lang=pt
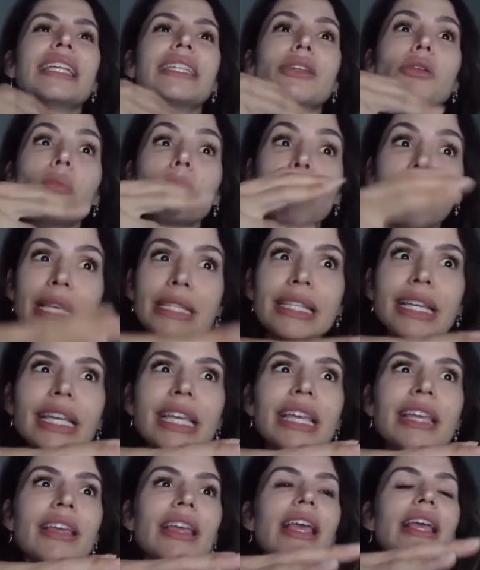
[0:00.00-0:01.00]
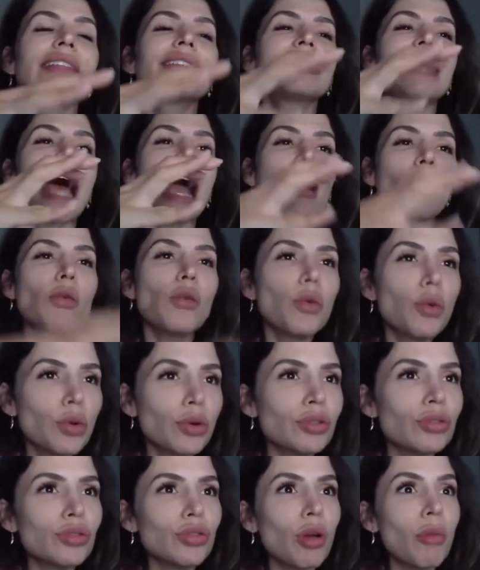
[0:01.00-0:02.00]
Então, pensa que dar
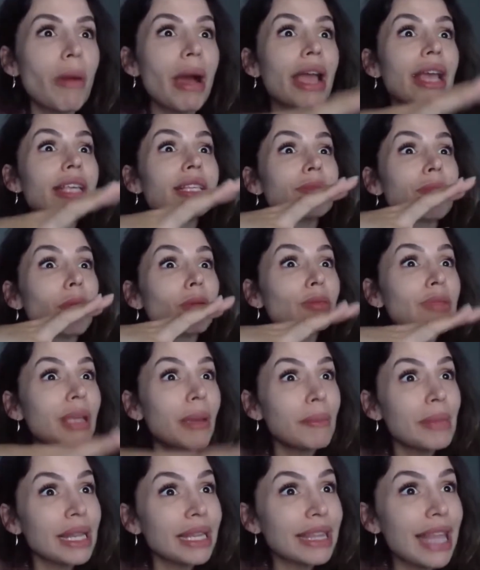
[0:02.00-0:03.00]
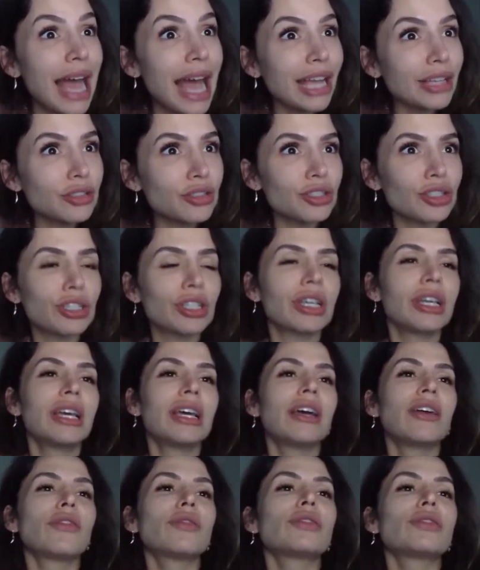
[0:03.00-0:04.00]
curso é uma responsabilidade.
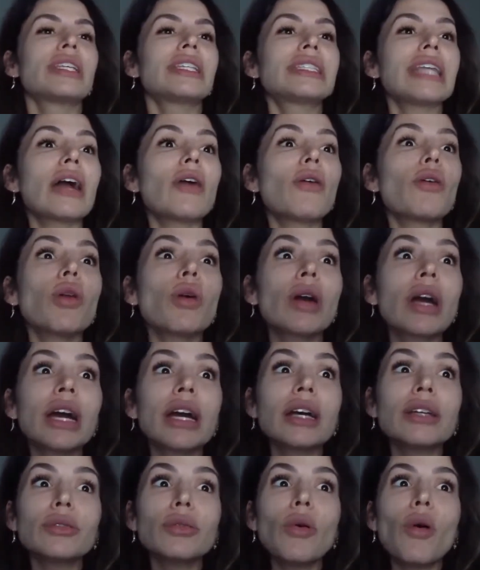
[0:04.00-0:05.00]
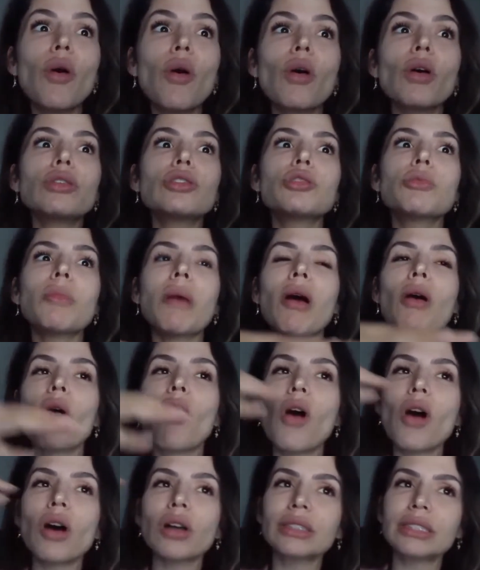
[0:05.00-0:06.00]
Você está colocando o olho de uma
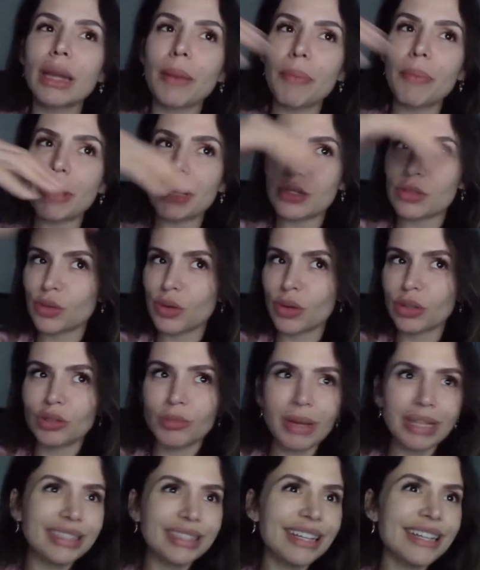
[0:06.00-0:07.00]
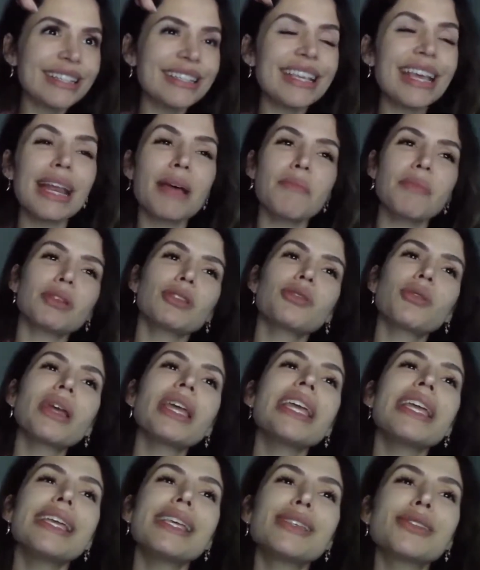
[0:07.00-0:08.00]
outra pessoa, de uma terceira
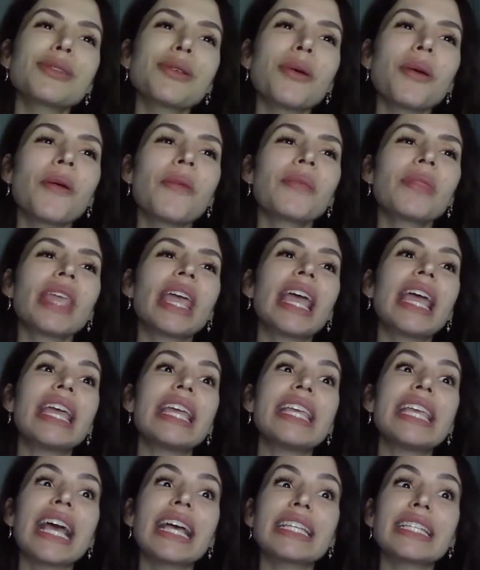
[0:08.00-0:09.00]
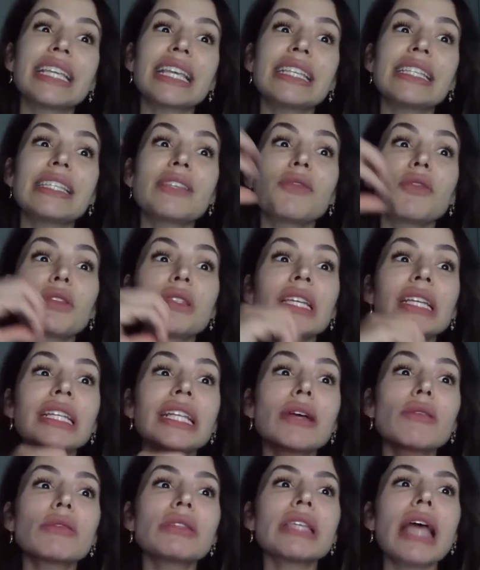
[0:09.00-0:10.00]
pessoa em risco. E às vezes, se
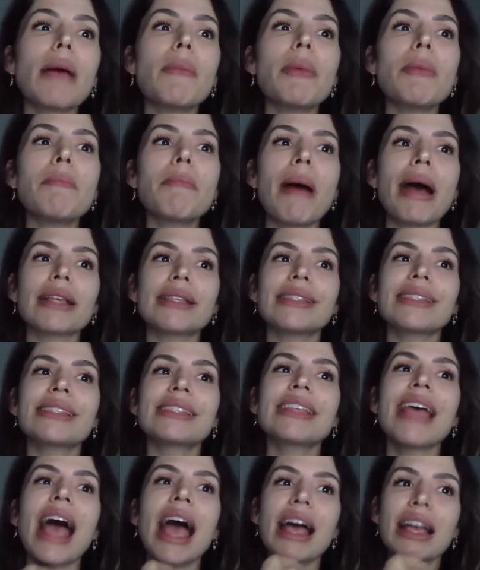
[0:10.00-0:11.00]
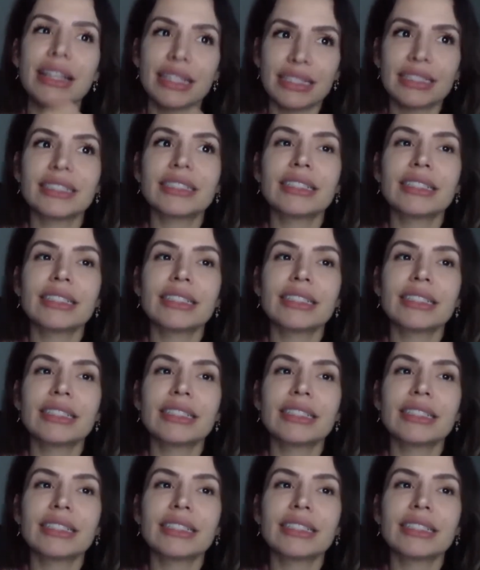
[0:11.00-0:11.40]
você não sabe passar,